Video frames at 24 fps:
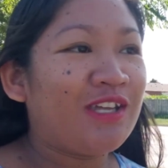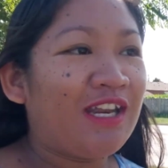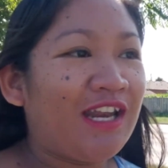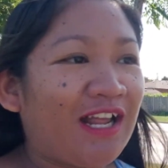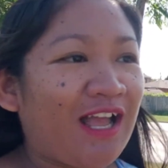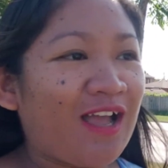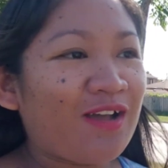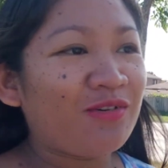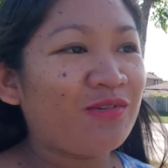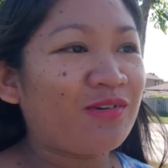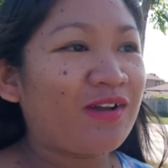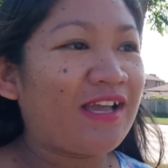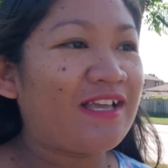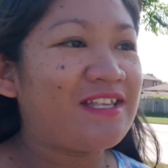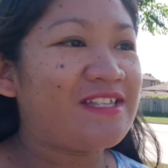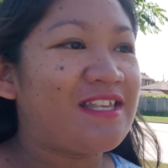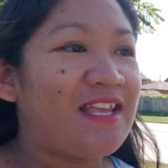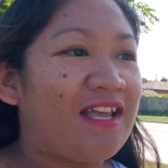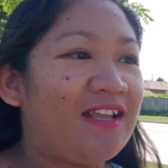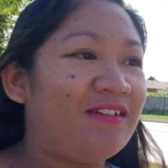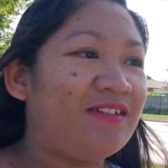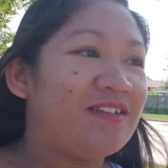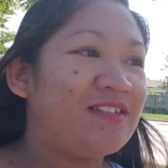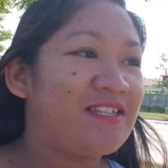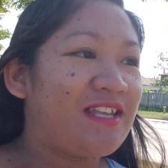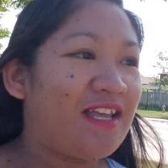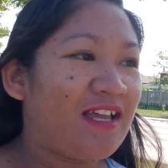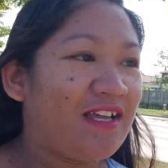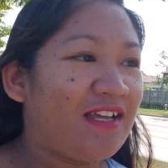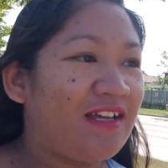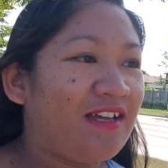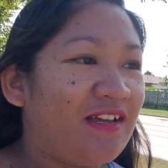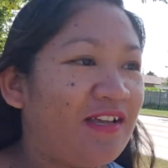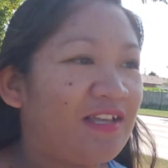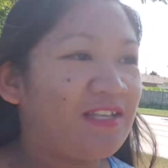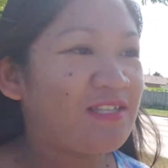na lang ako guys sa ano
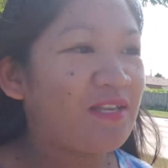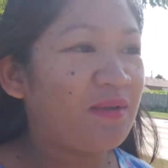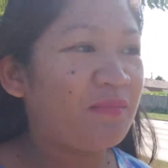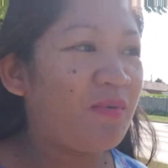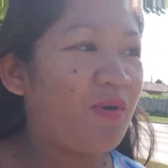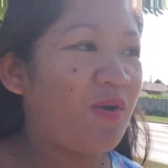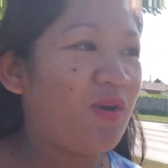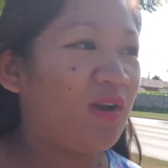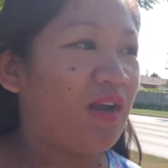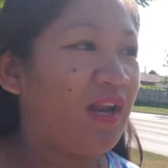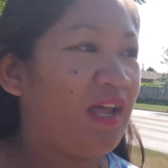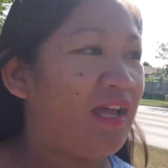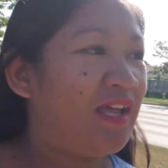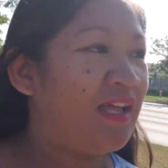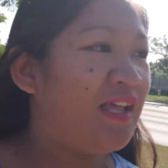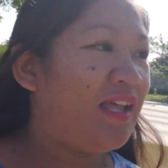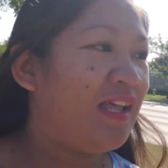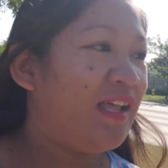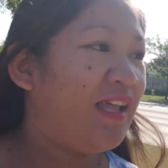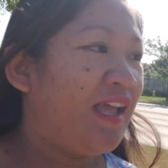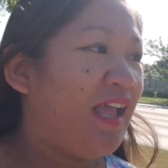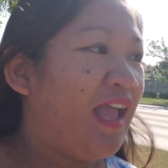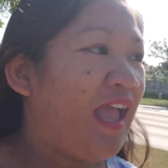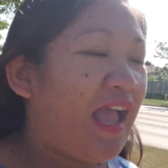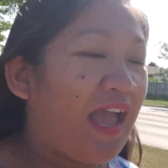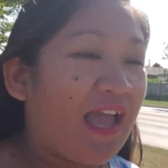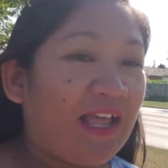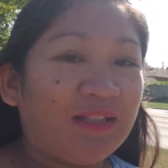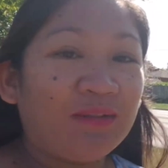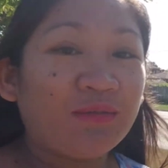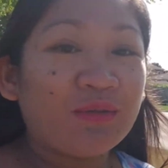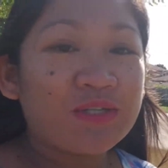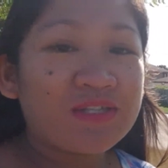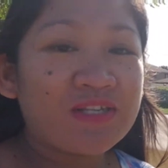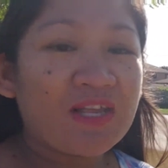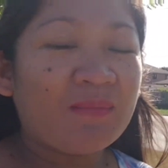sa sa mall
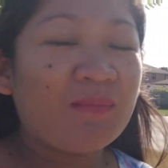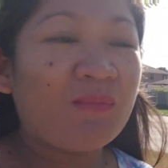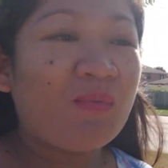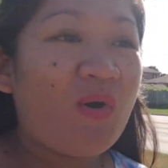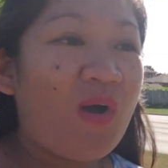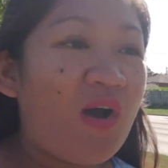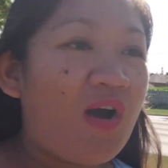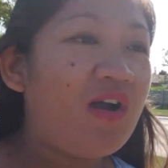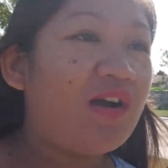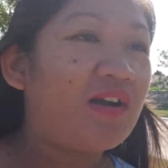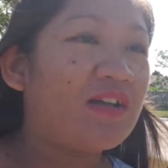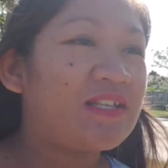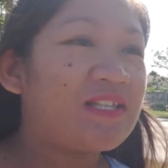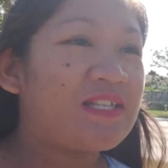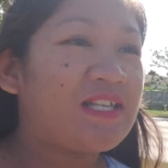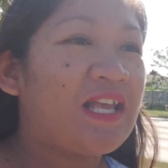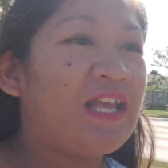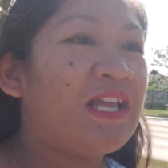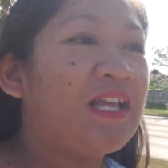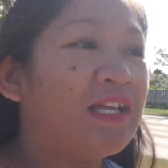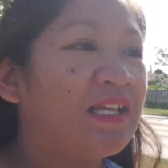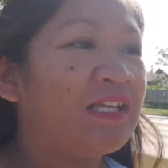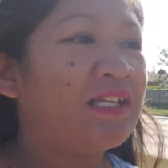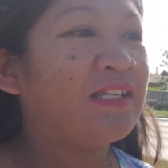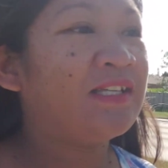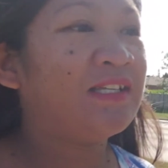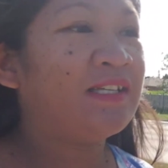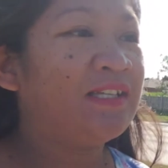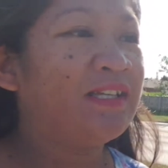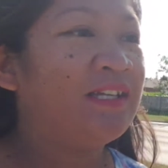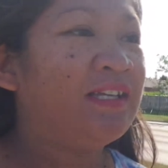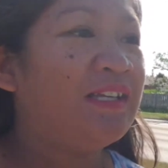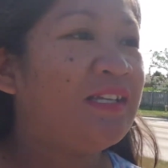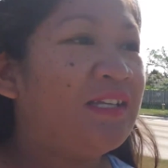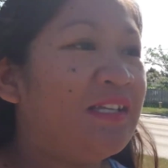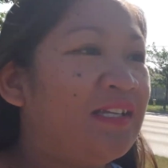and do some walks.
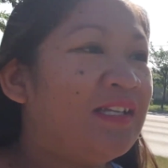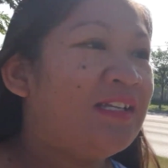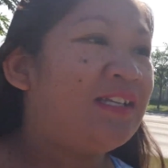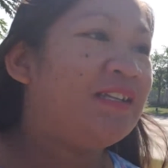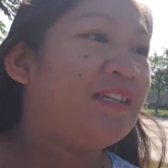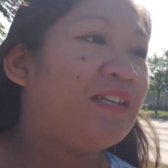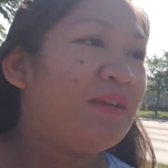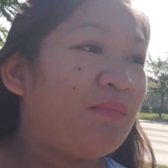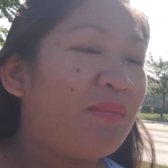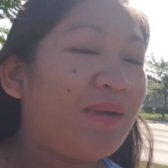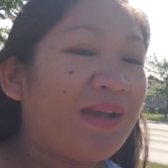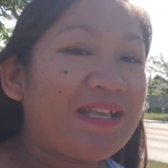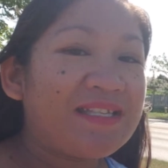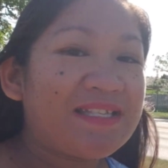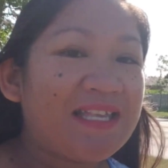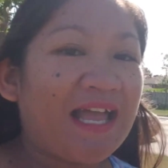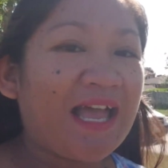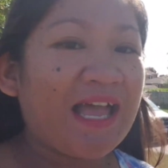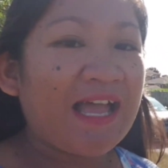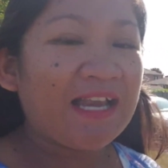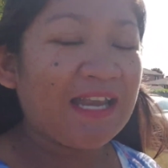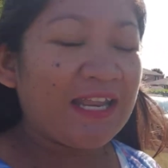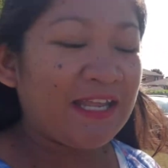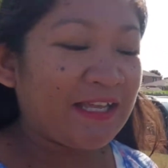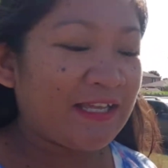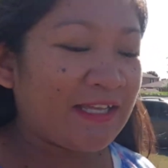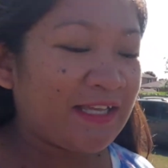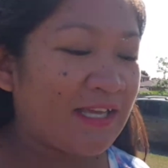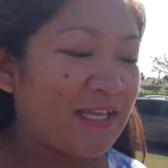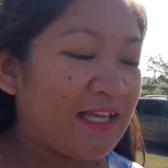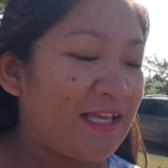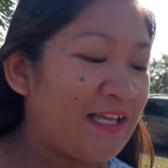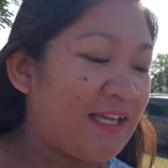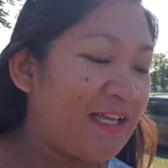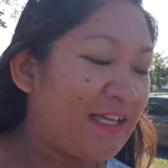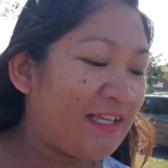Baka sakaling
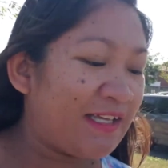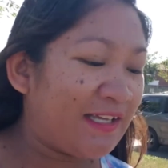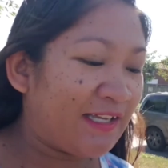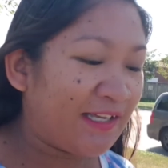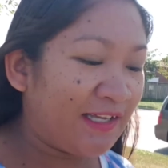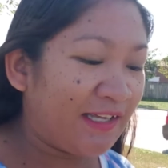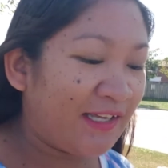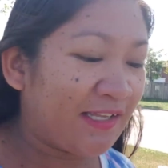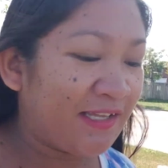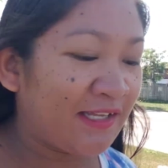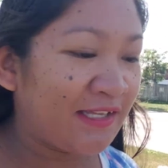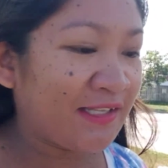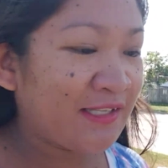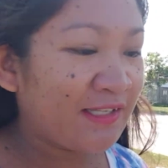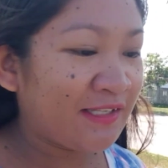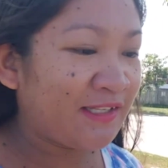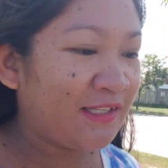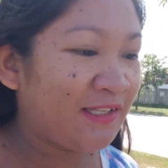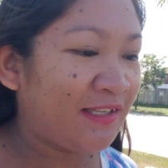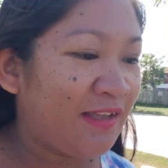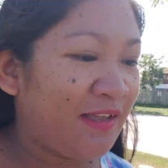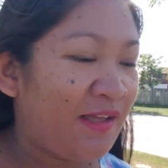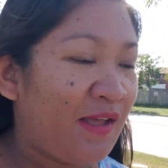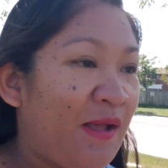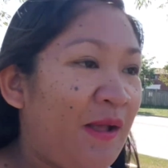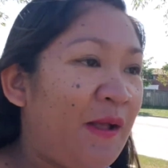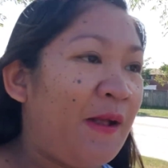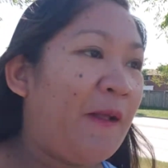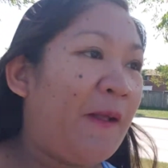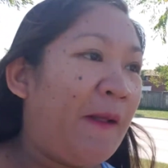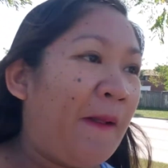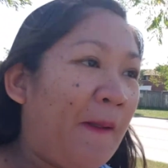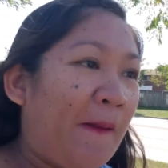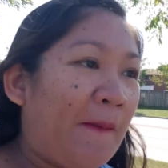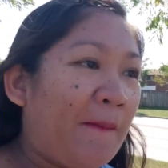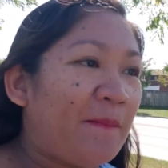uh,
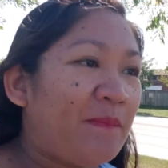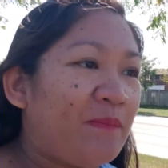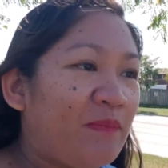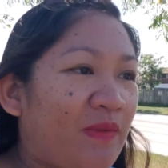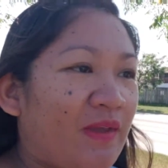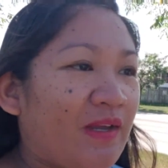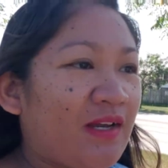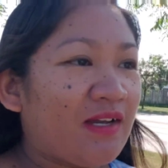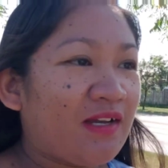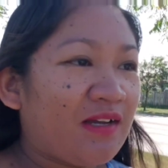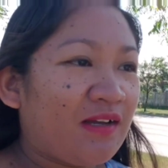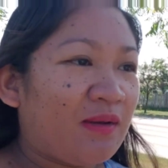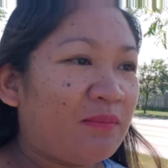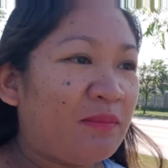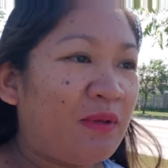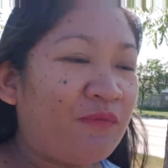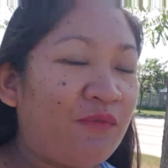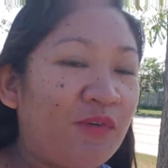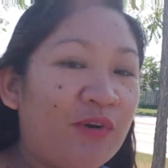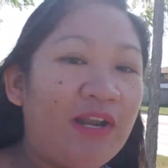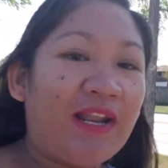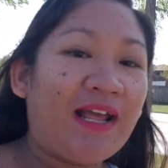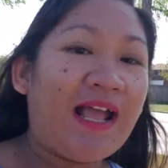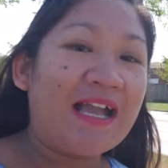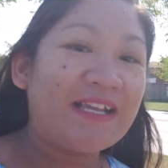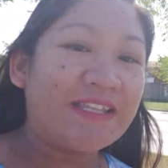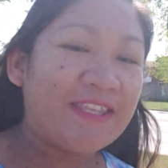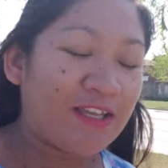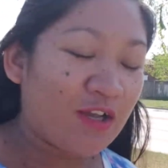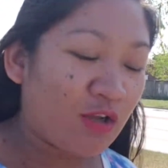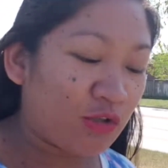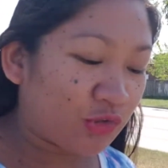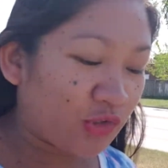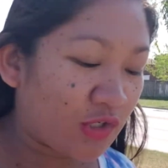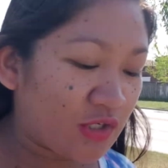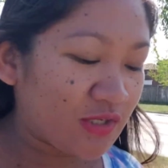uh, before ng
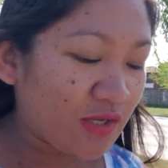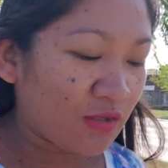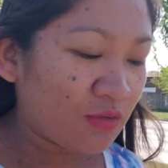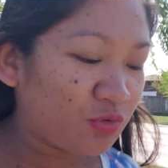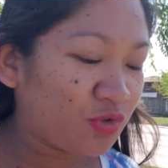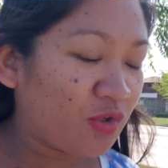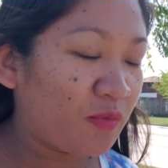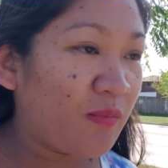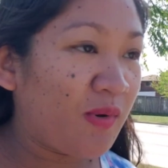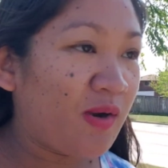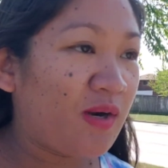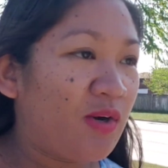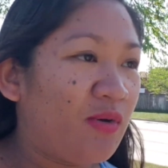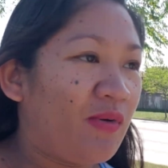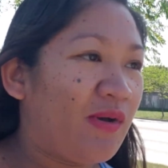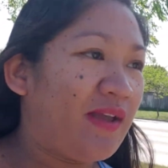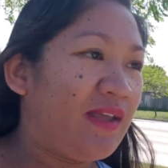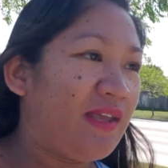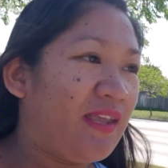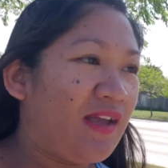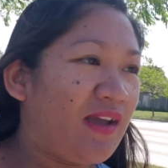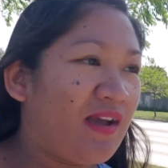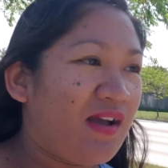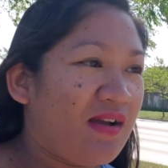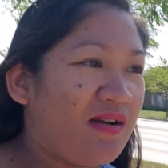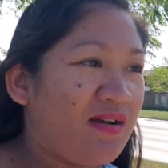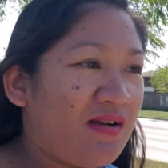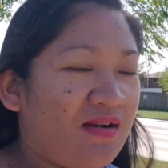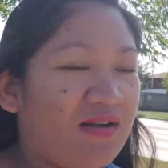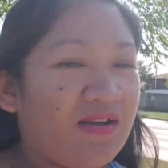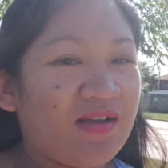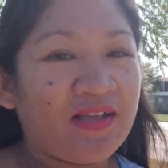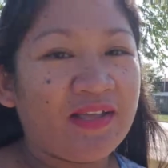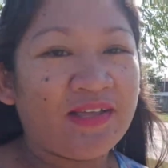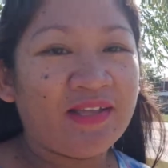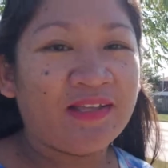aking ultrasound tomorrow ay
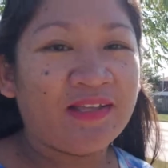uh,